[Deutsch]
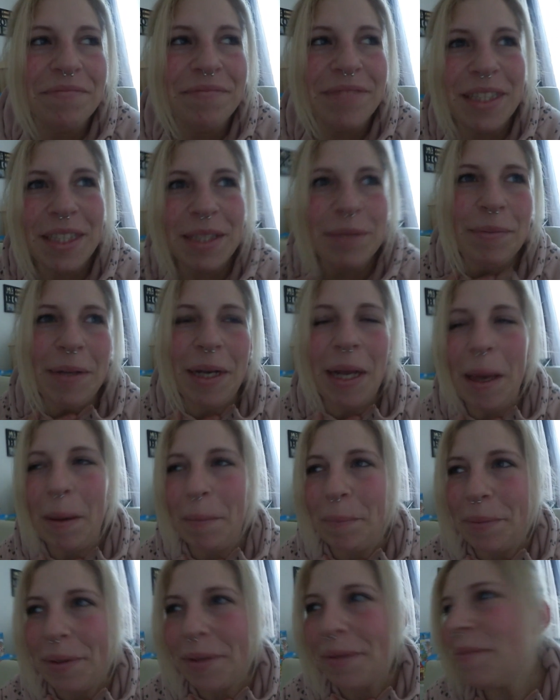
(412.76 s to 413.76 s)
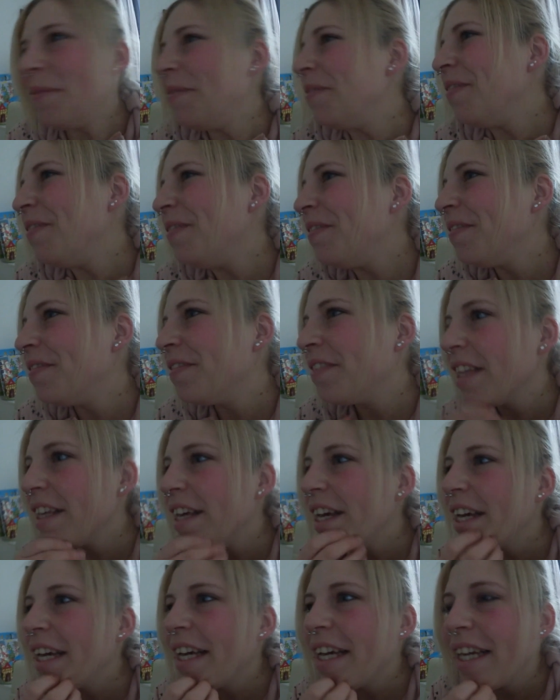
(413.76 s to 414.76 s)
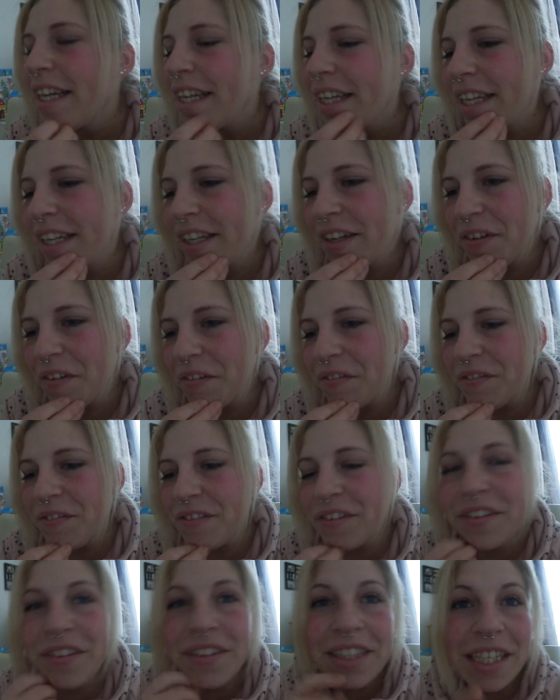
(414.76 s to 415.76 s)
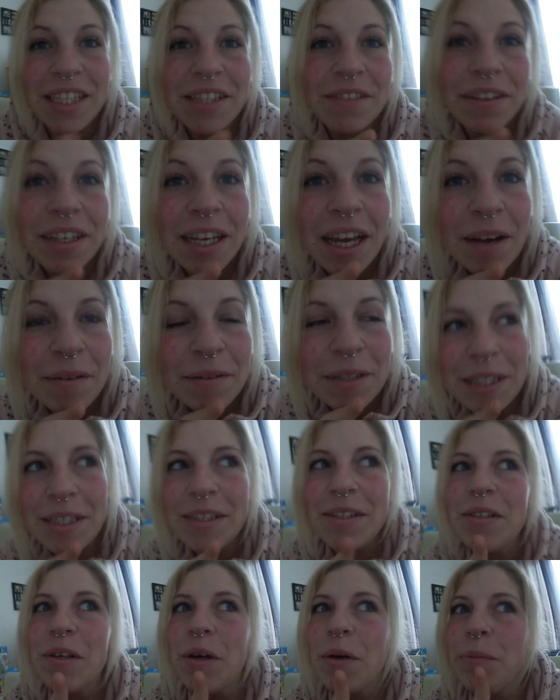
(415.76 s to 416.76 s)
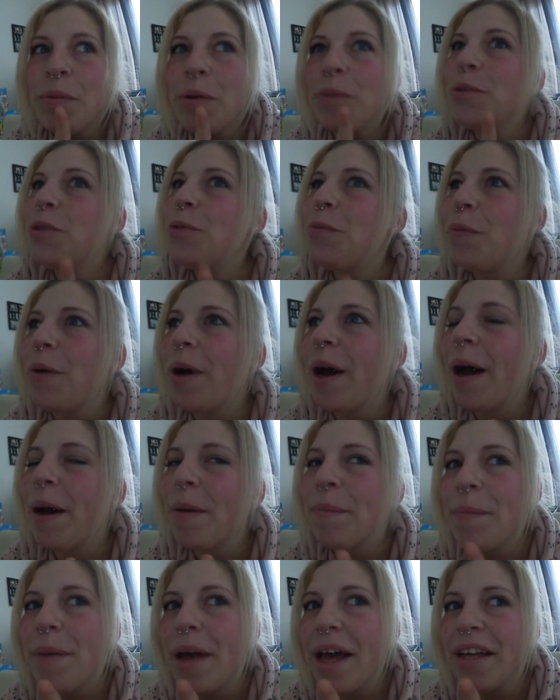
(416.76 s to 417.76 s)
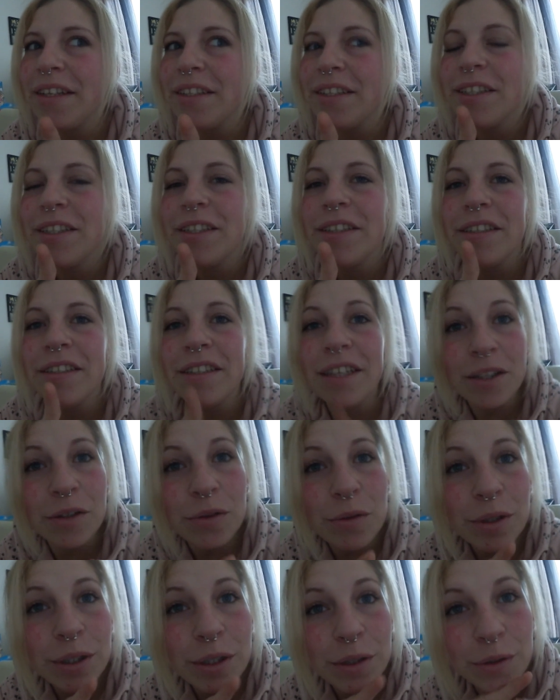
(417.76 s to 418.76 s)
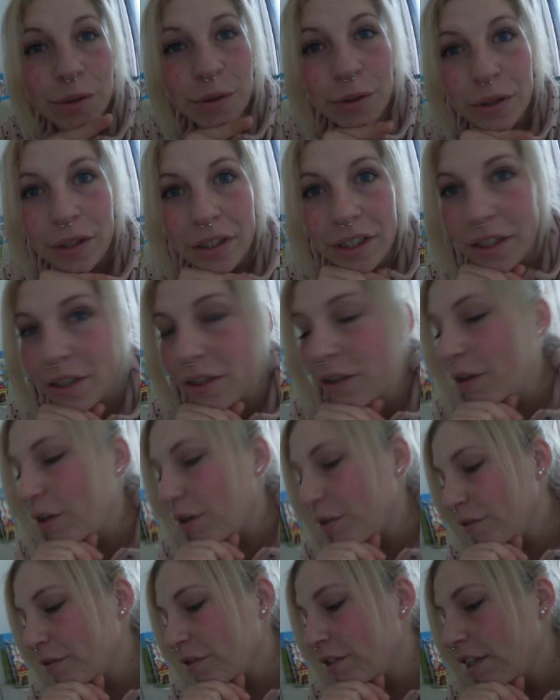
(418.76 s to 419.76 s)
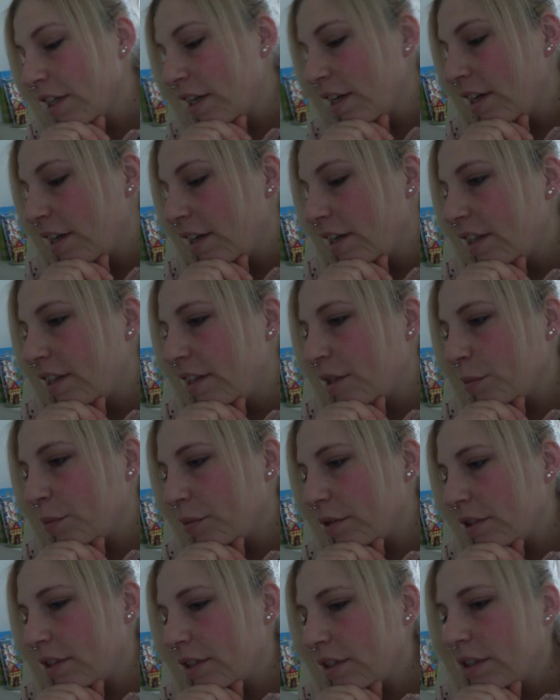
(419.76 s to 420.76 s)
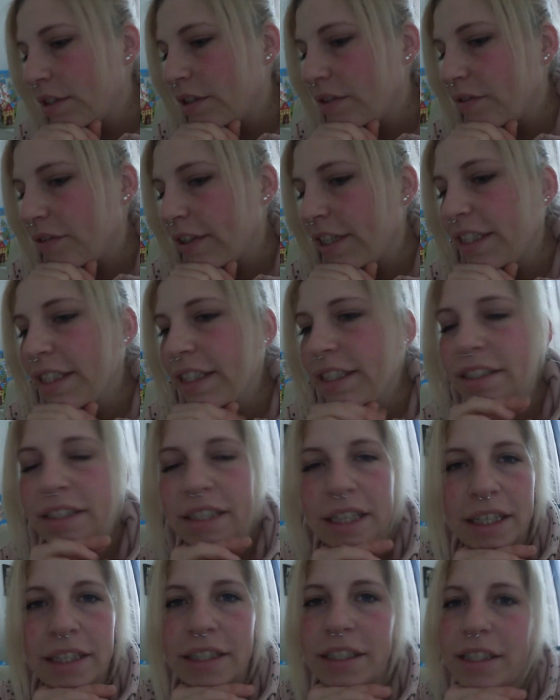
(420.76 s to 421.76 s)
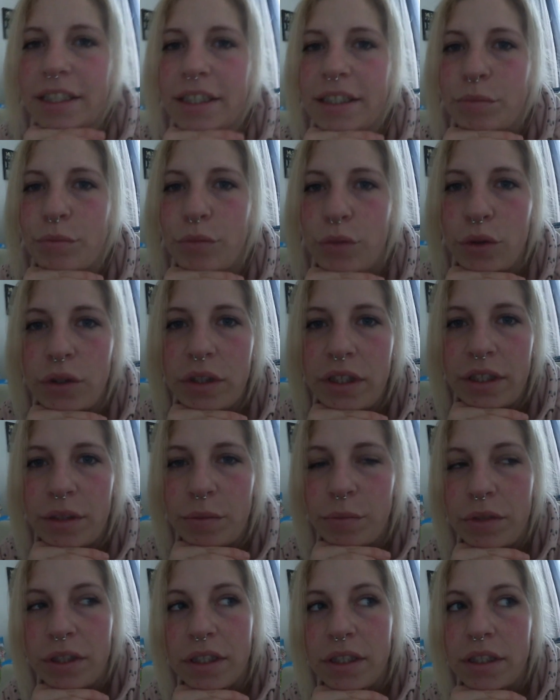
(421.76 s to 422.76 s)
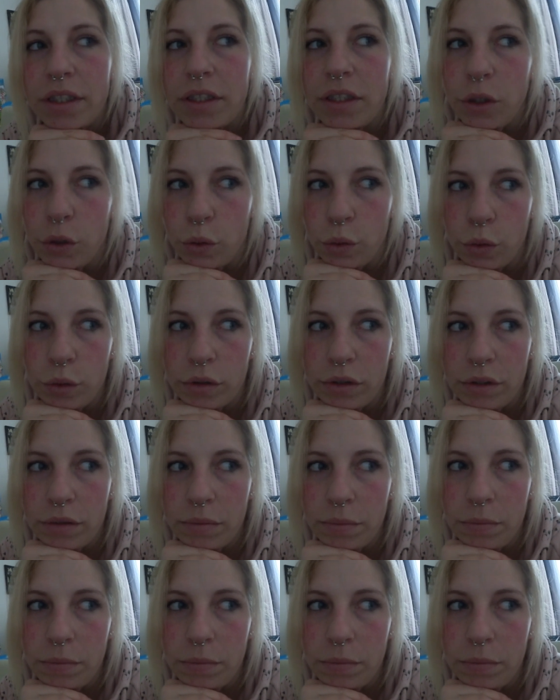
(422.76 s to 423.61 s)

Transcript: ich bin happy. Genau. Und deswegen habe ich jetzt auch beim Spar mein Naturjoghurt gekauft, damit ich, weil ich es gerne Müsli mit Joghurt.